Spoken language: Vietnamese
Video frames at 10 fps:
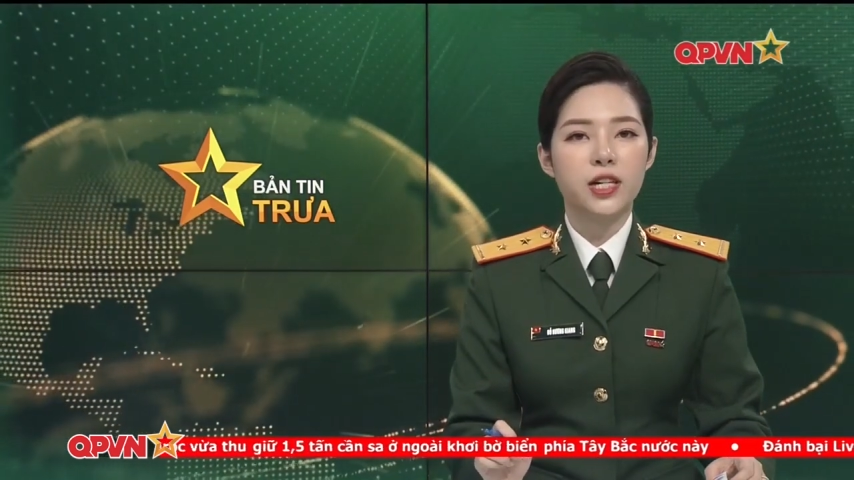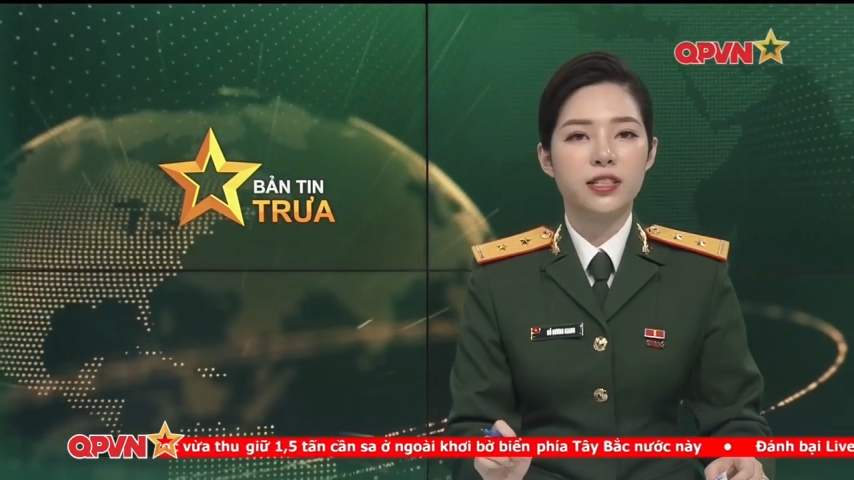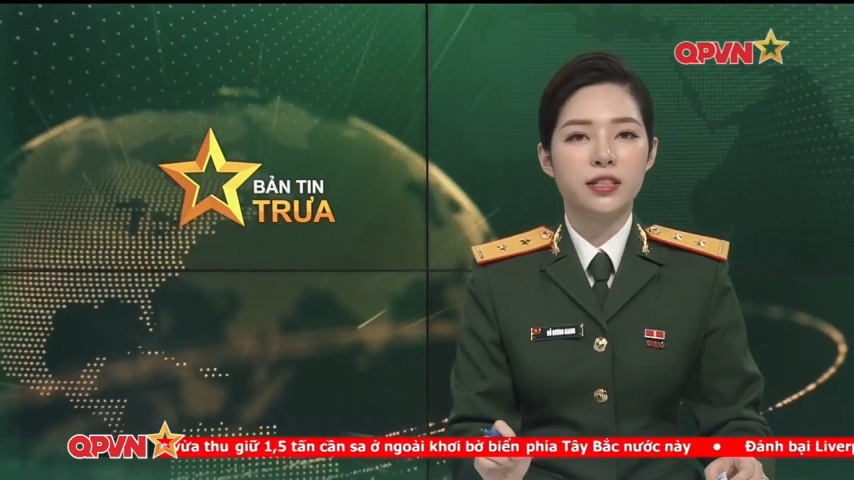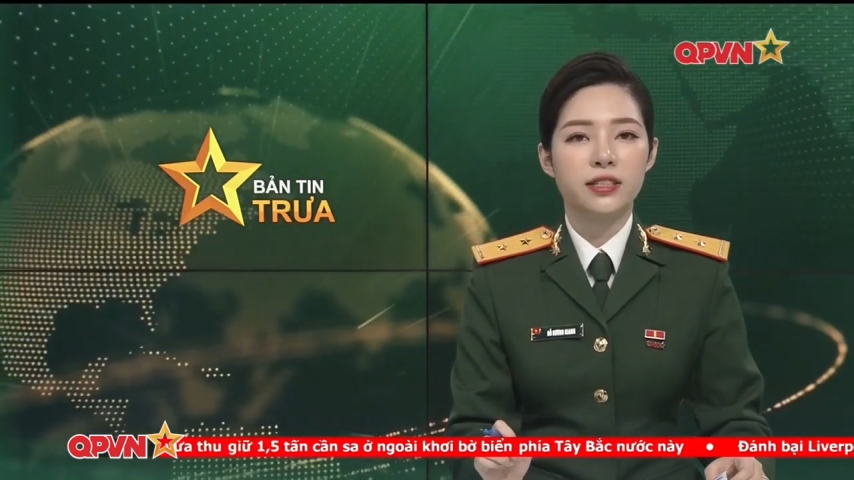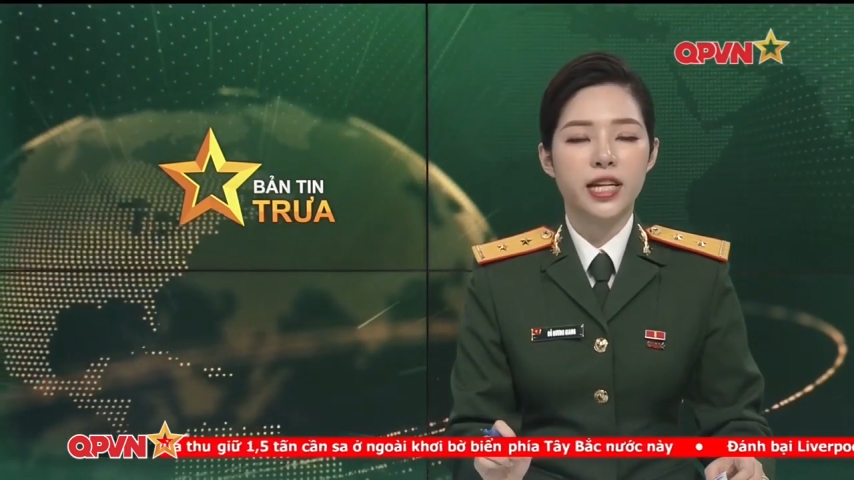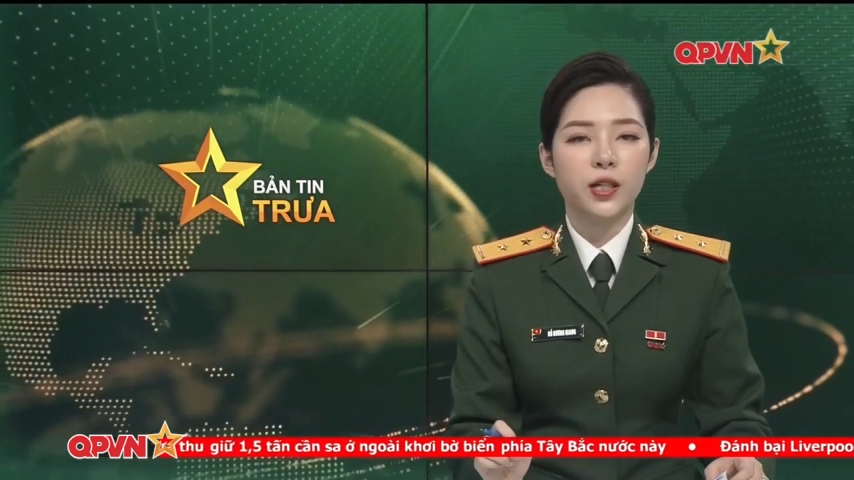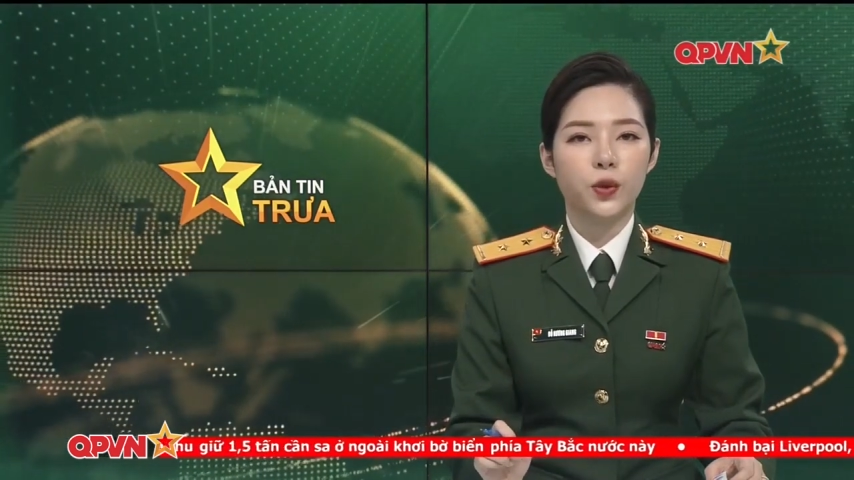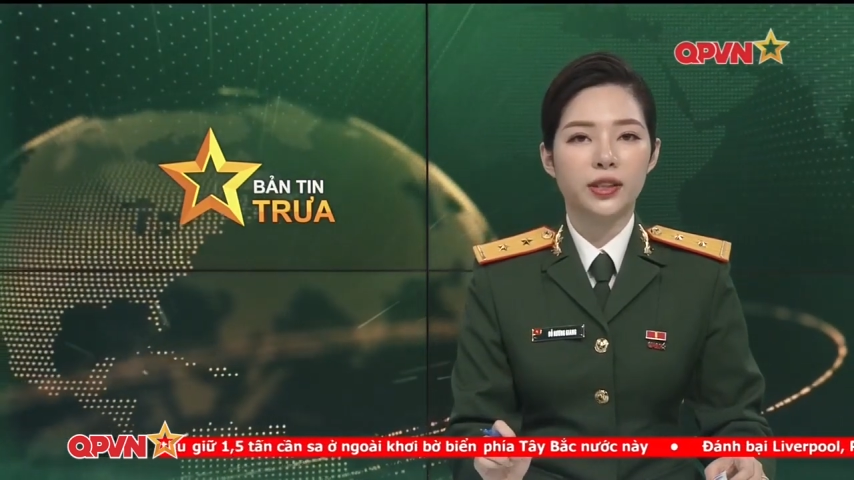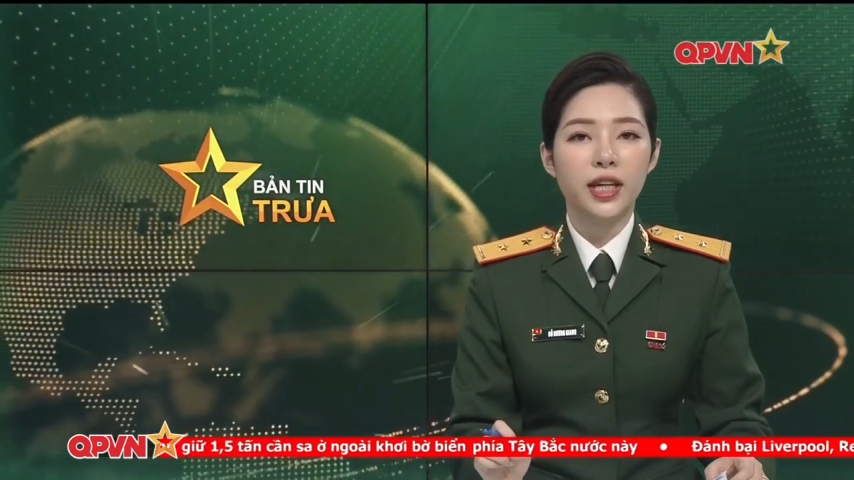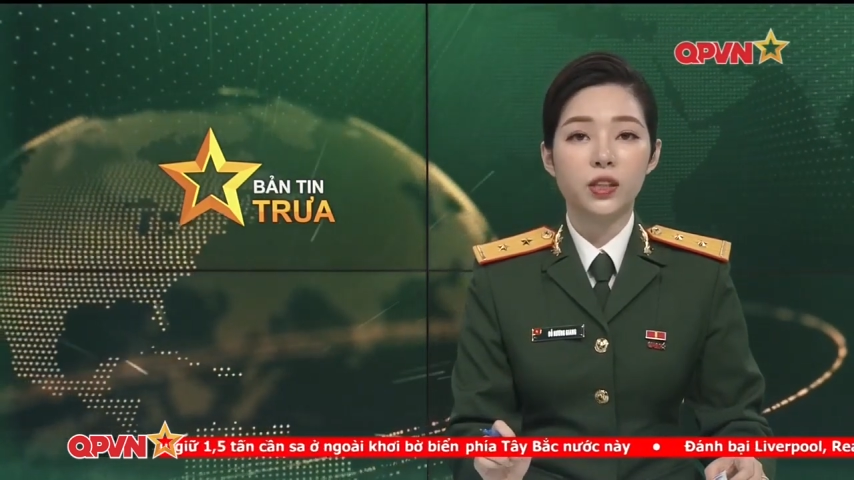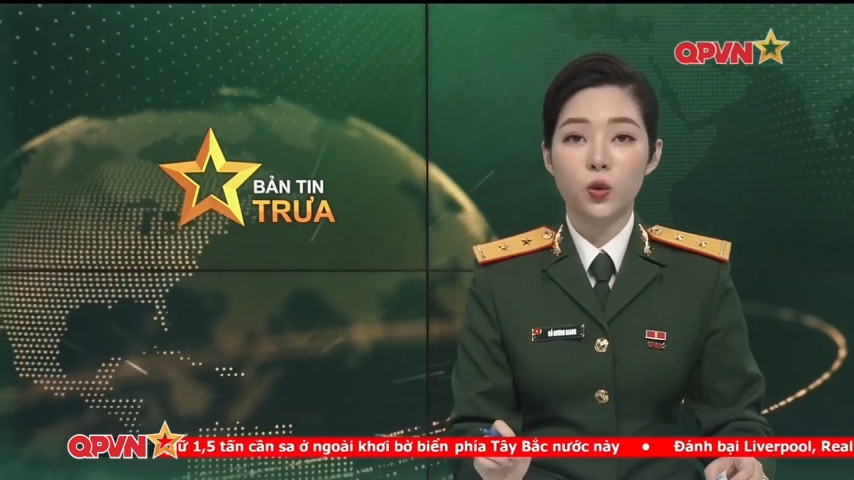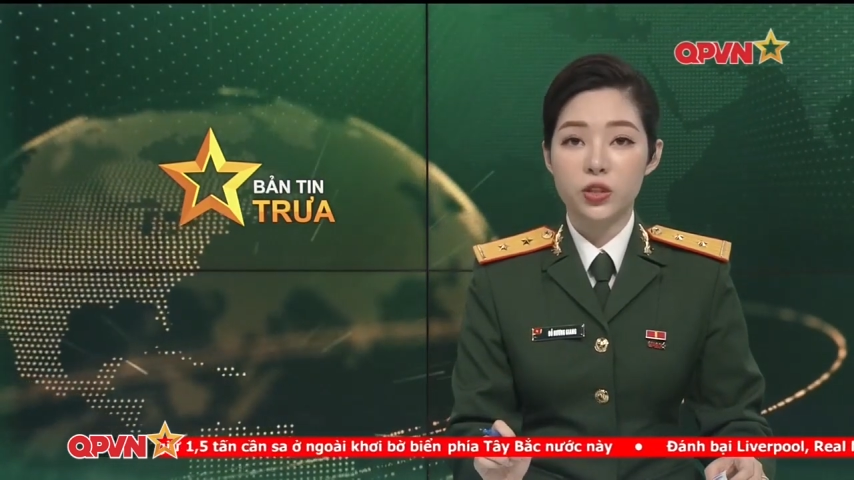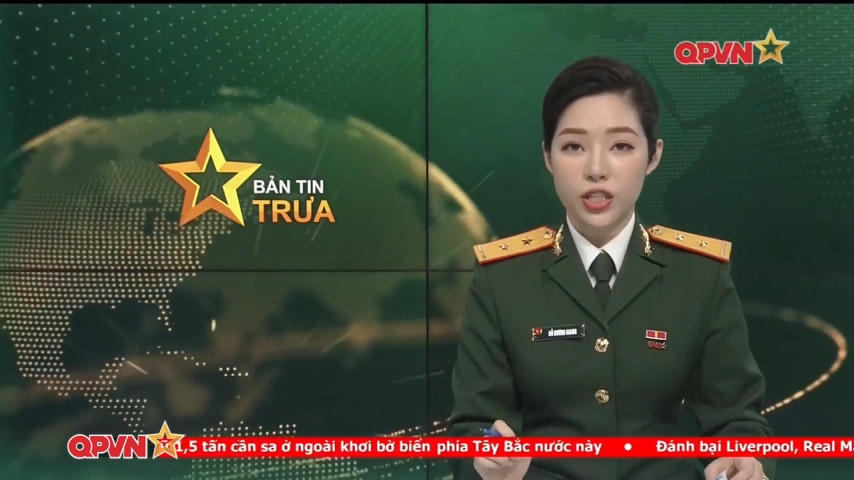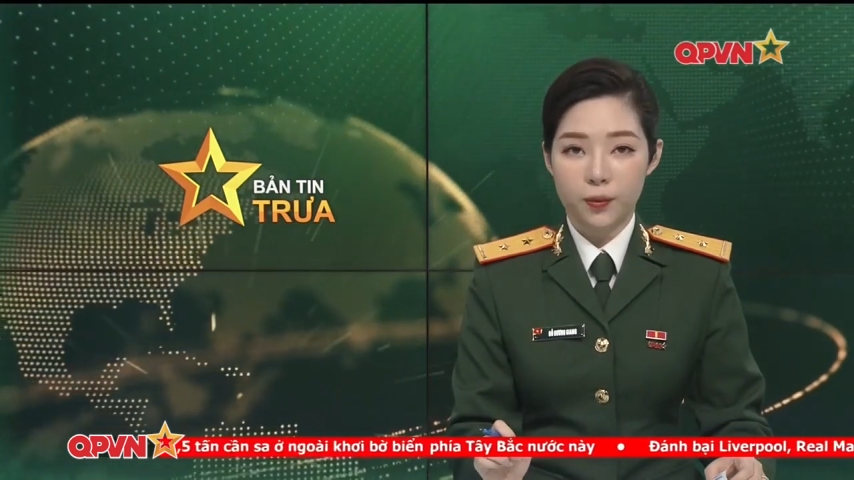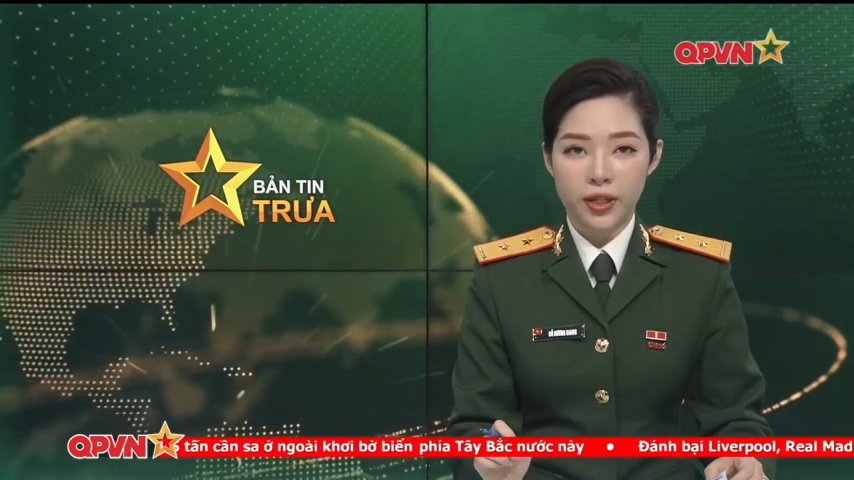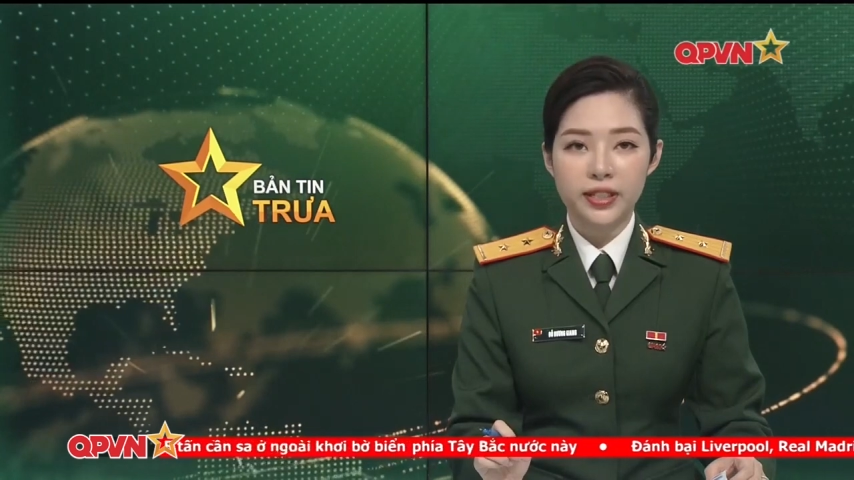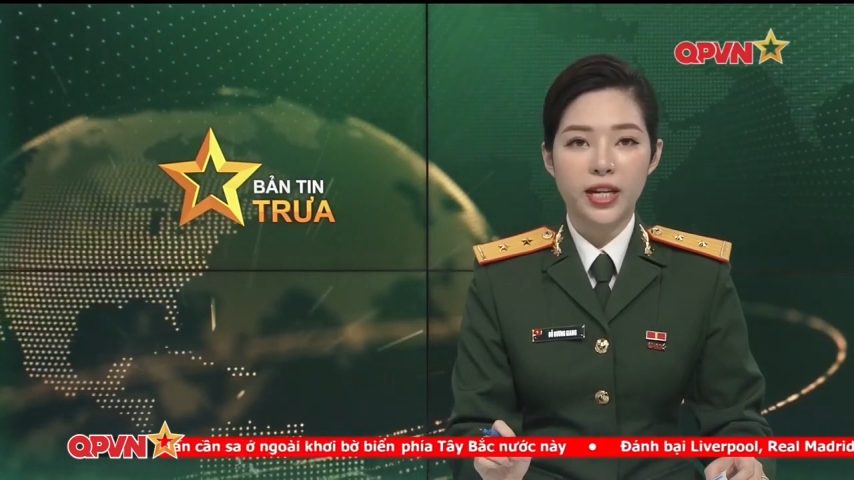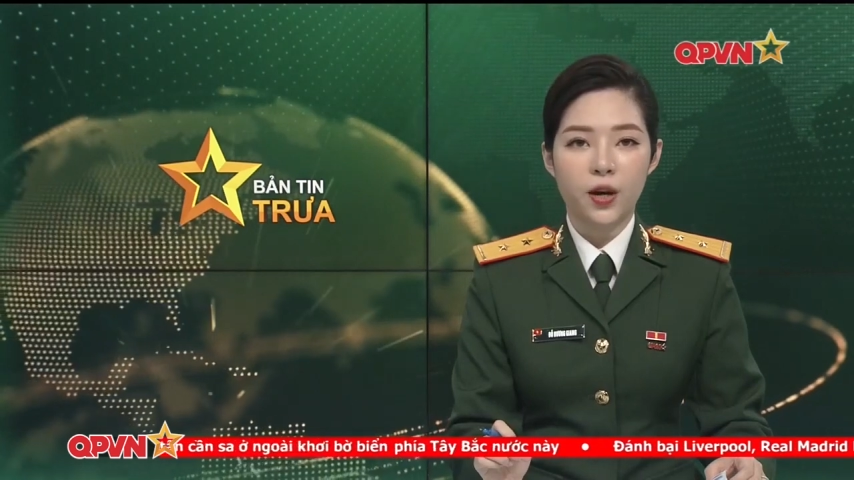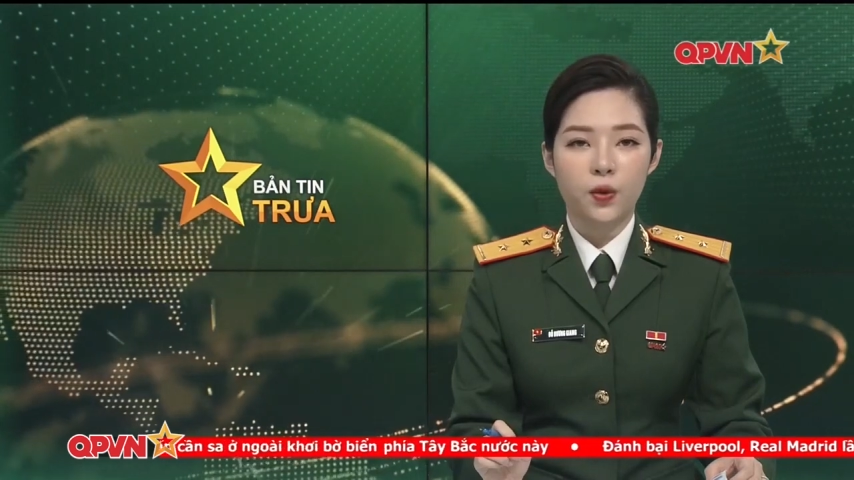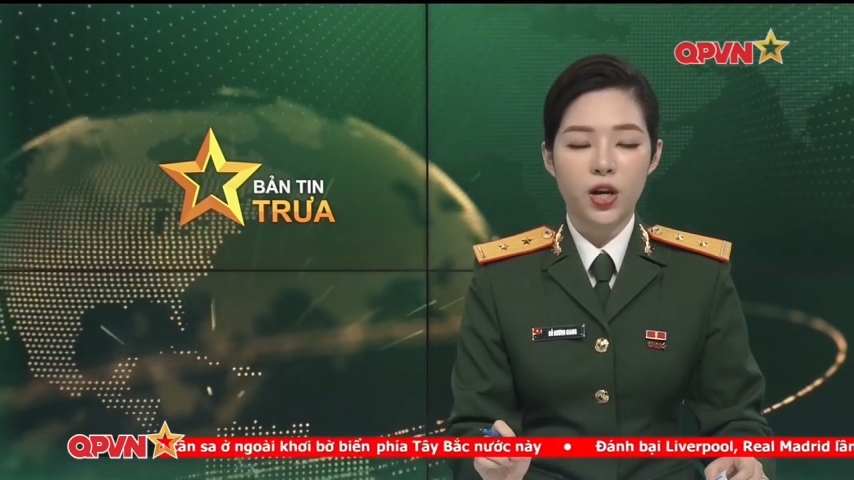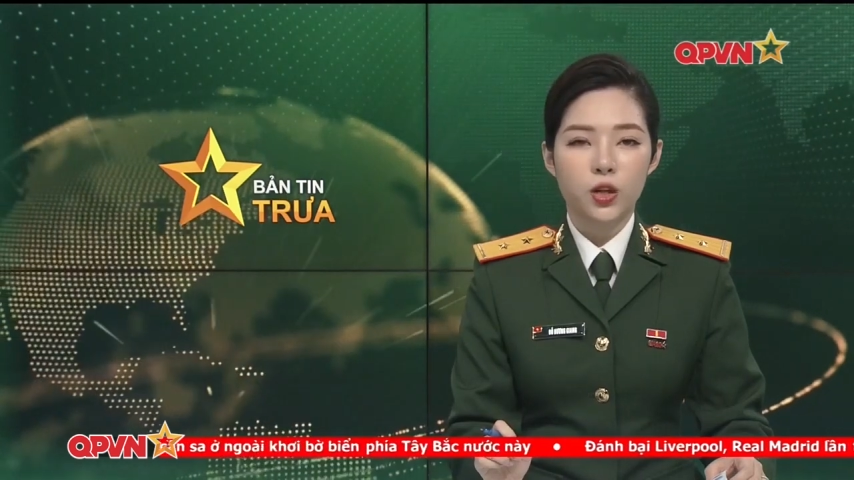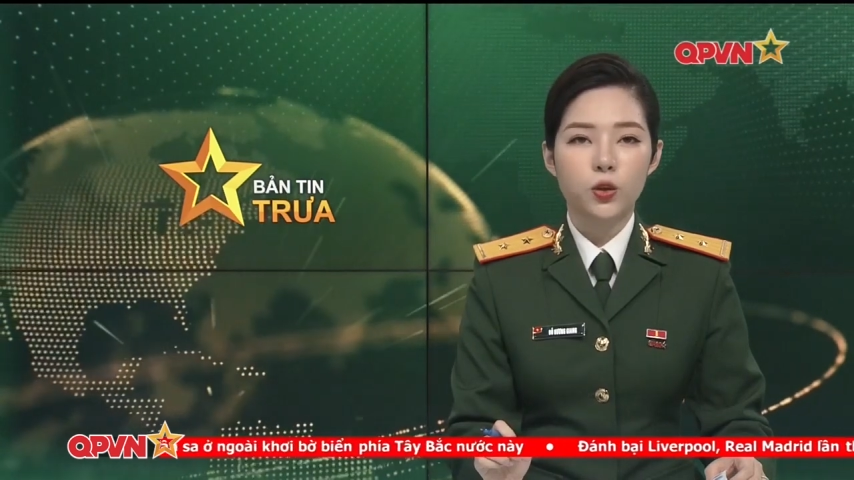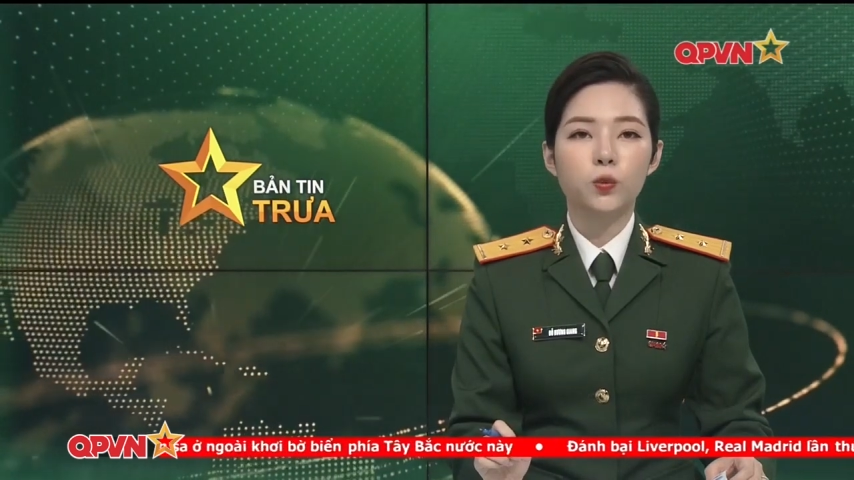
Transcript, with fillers: phương dựa trên nguyên tắc tôn trọng lẫn nhau,